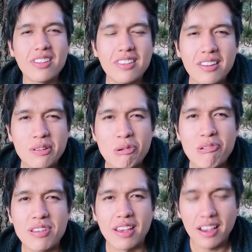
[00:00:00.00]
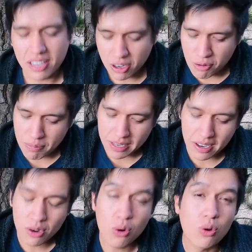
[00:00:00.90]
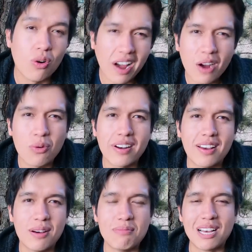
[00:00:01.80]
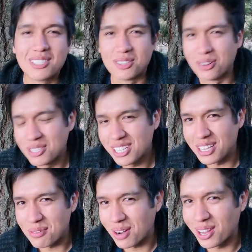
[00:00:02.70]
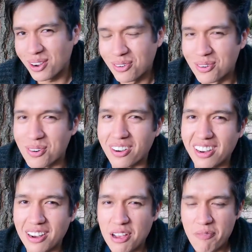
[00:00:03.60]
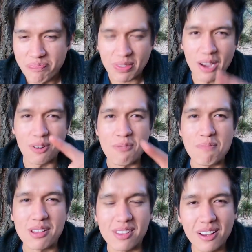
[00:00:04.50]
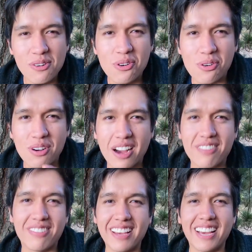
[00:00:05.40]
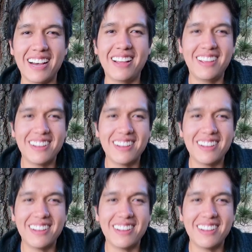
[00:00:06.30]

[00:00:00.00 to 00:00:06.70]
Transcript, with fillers: ya tiene dulce, hay que acompañarlo con agua nada más. No se te vaya a ocurrir acompañarlo con café, ¿ah?